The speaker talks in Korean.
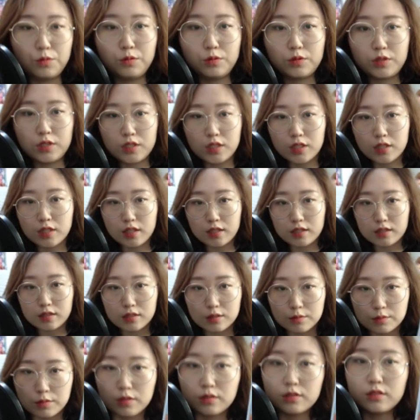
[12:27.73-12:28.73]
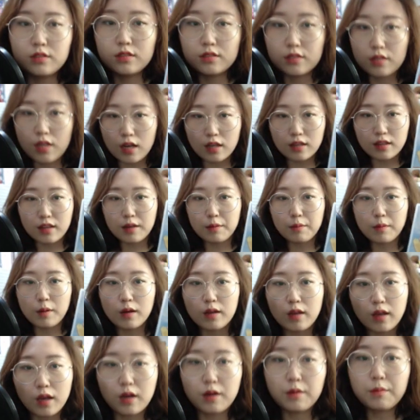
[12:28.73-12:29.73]
시작했으면은
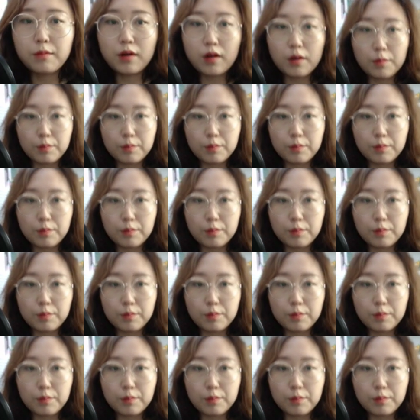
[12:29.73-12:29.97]
상대방이 아마